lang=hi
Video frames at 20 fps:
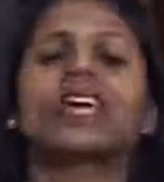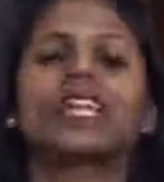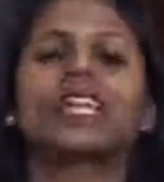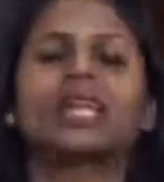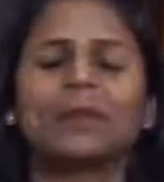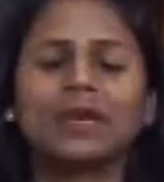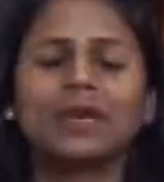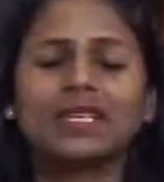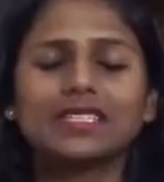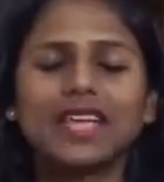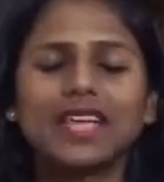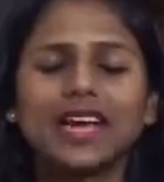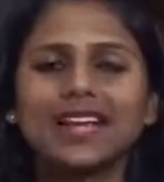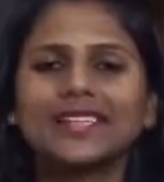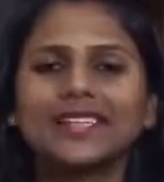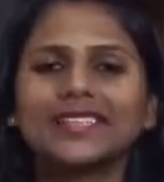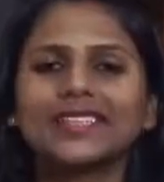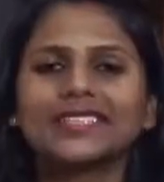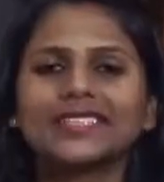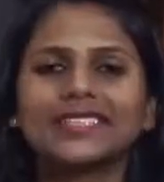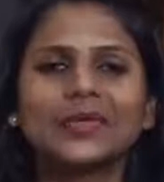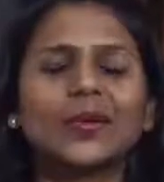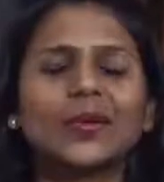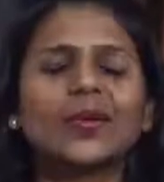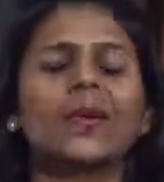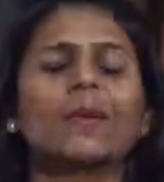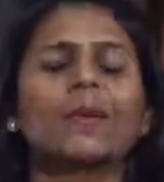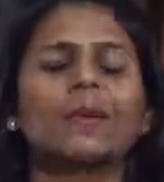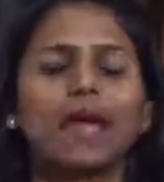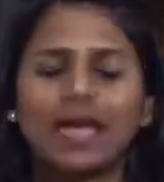नमस्कार दोस्तों
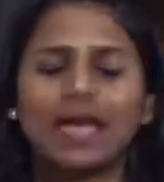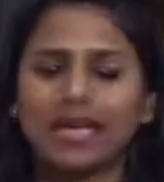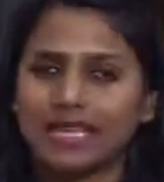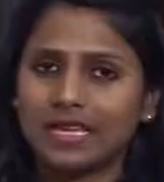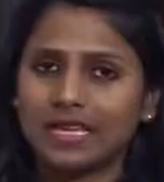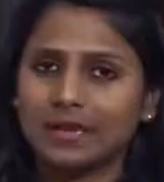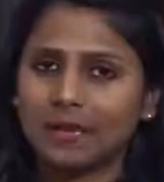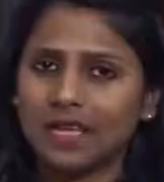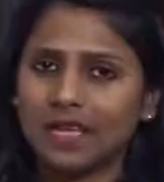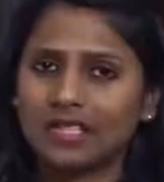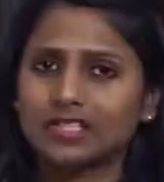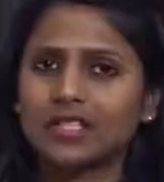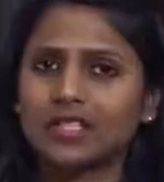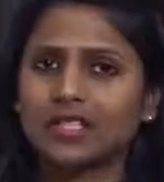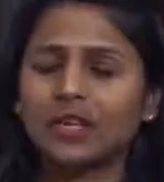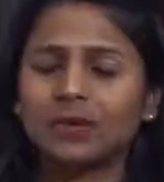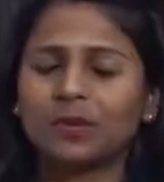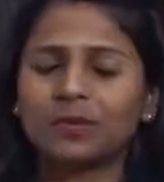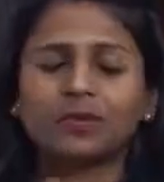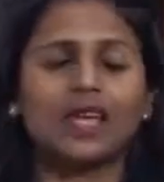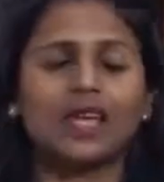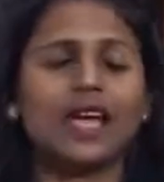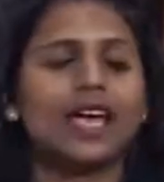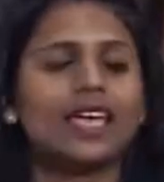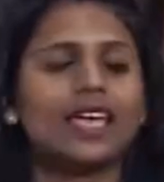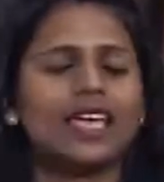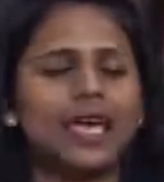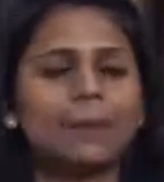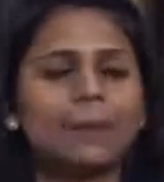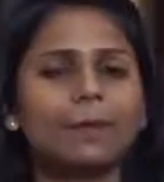मैं हिमांशु गुप्ता
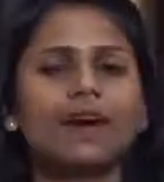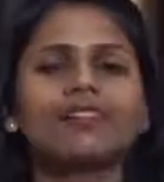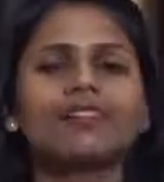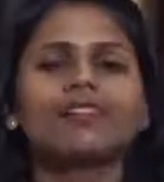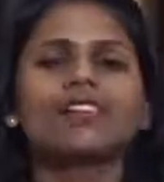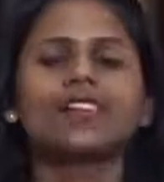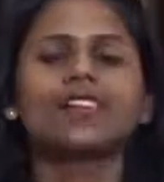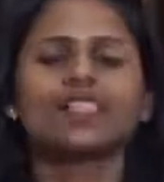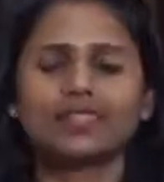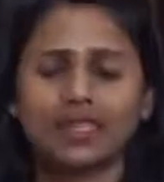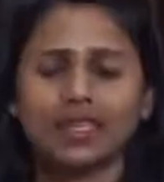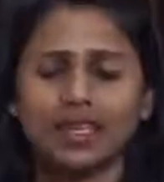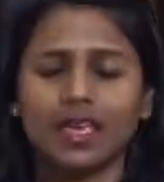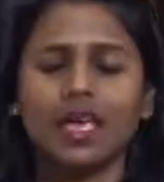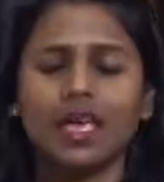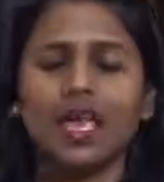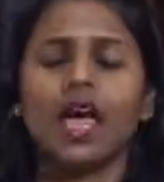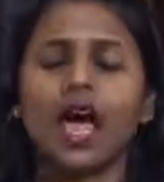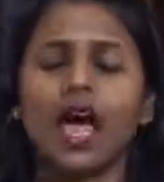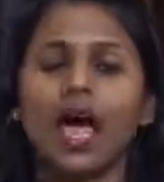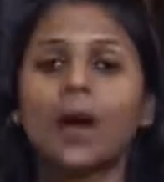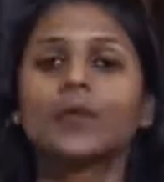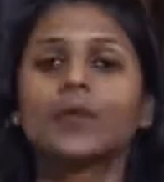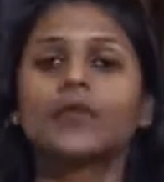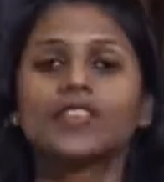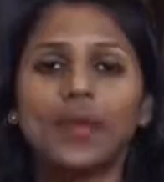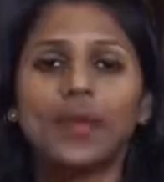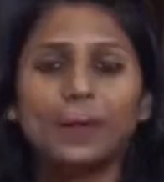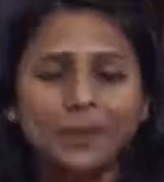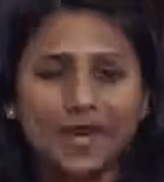एक बार फिर से आप
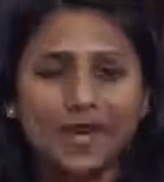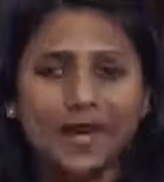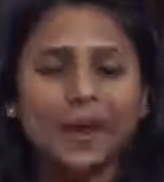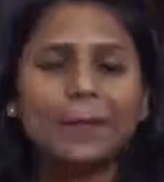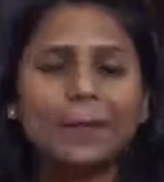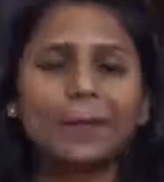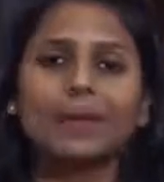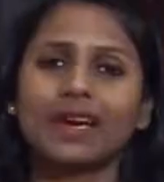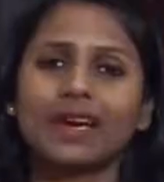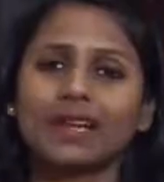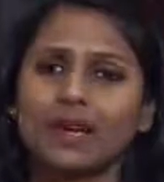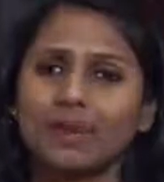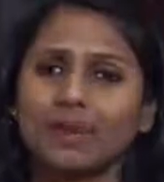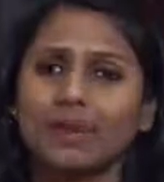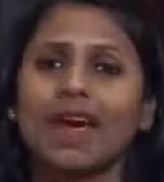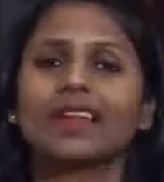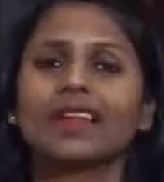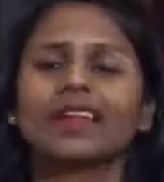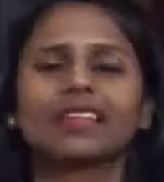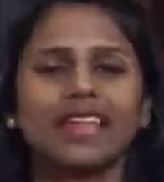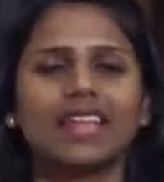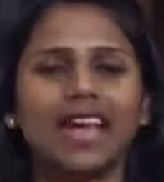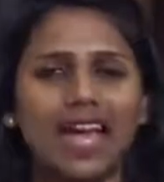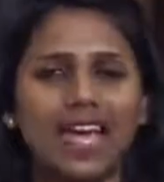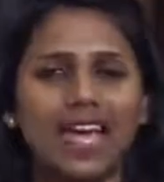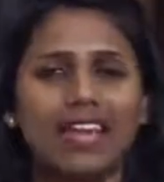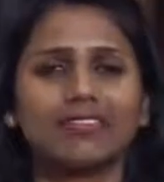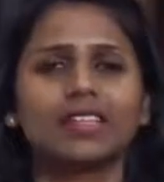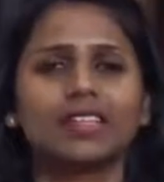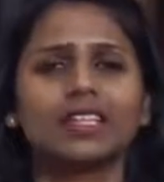सबका परम आनंद
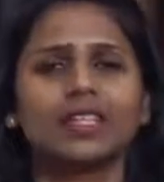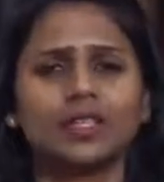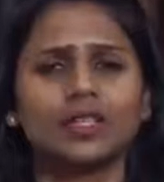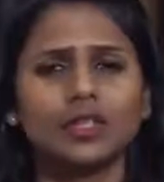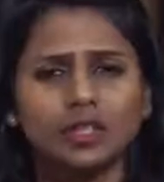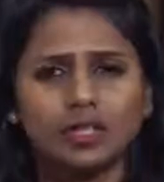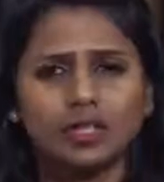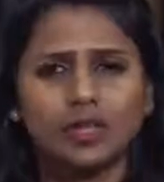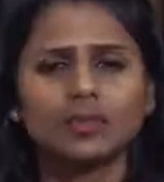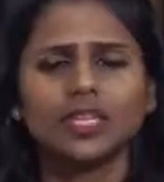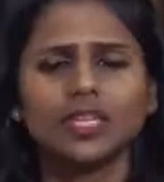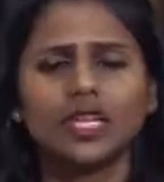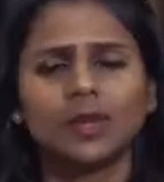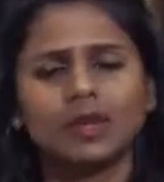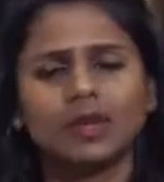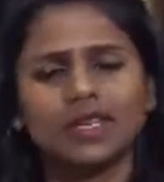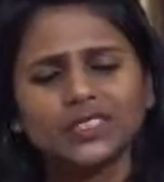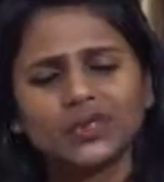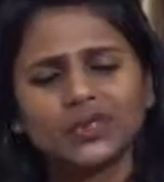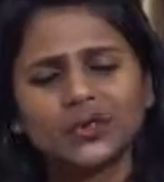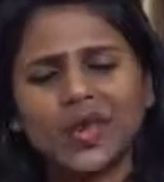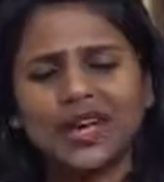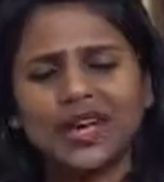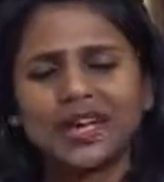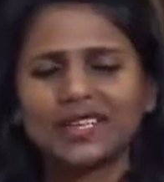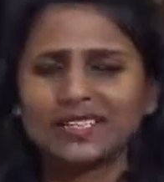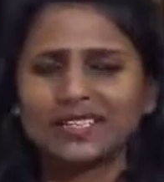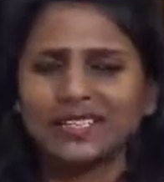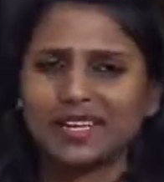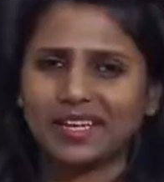आयुर्वेद यूट्यूब चैनल में
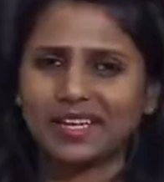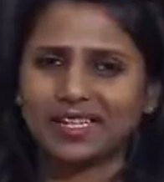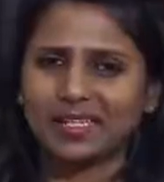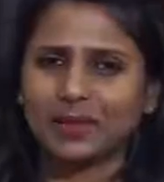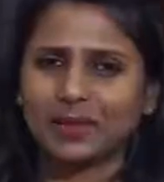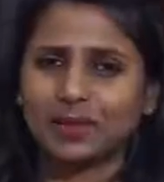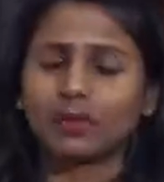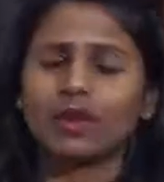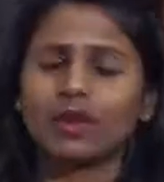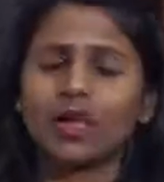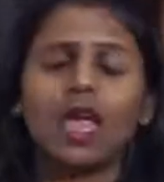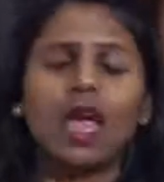स्वागत करती हूँ